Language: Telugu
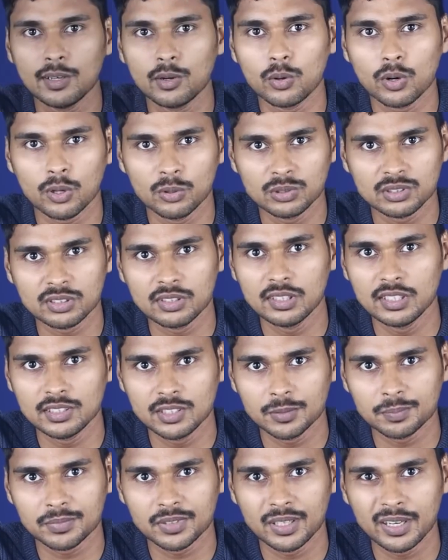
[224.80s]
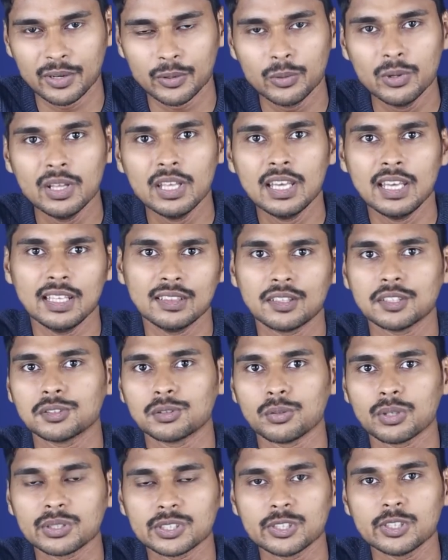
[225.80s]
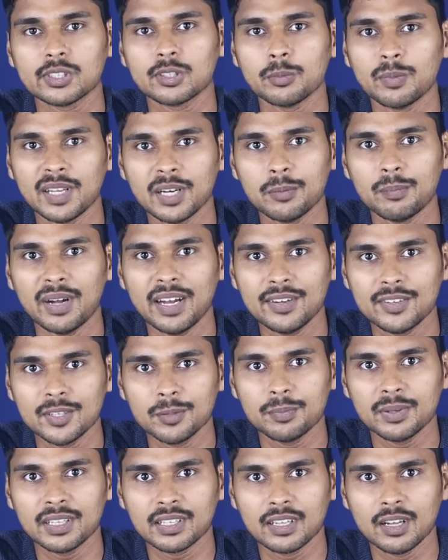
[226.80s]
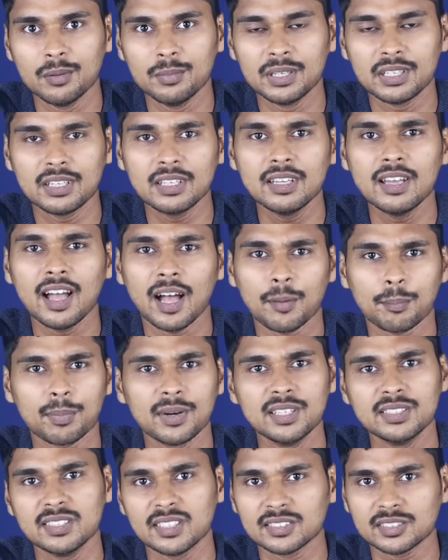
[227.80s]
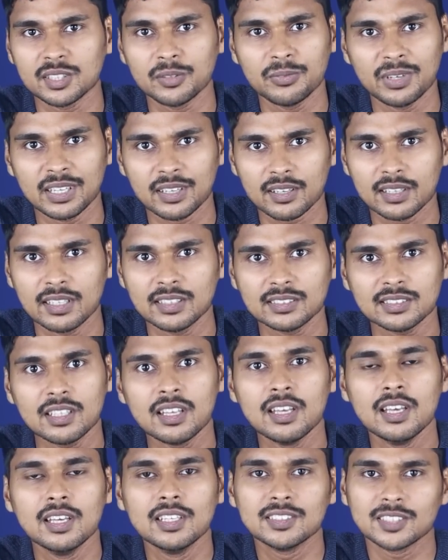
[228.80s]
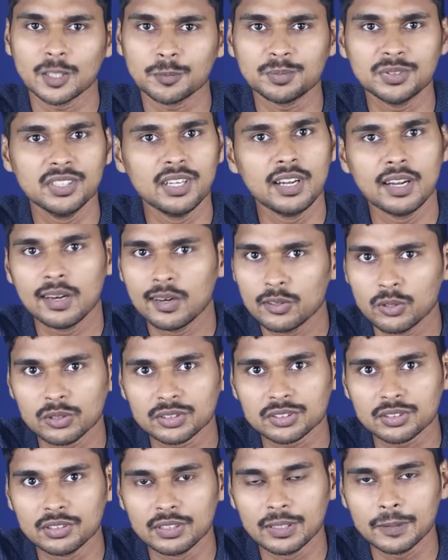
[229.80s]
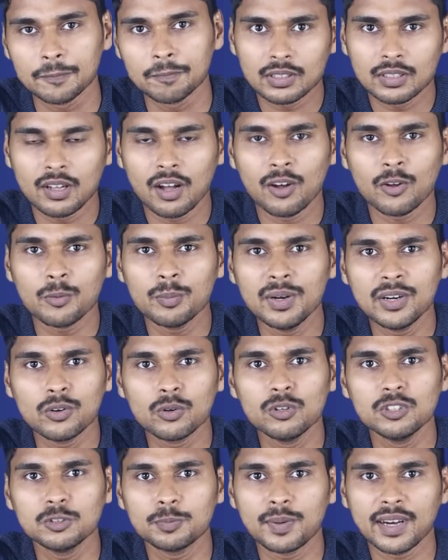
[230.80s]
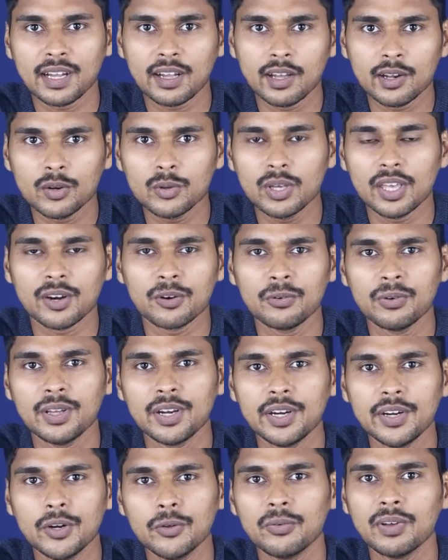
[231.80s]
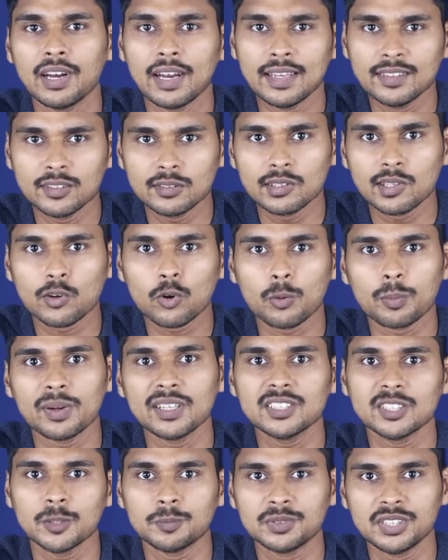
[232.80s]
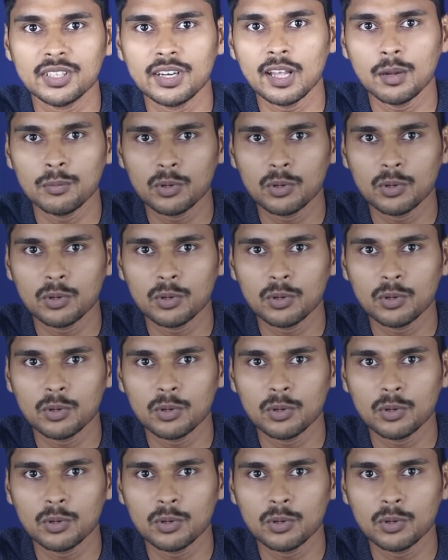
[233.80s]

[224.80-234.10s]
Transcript: త్రీ కూడా వచ్చిందని చెప్తున్నారు ఇంత సురక్షితమైన బ్యాటరీ ప్యాక్ కాబట్టి అప్లై చేస్తే వెంటనే సబ్సిడీ అనేది వస్తుంది గవర్నమెంట్ రూల్స్ ప్రకారం ఇరవై రెండు వేల ఐదు వందల రూపాయలు సబ్సిడీ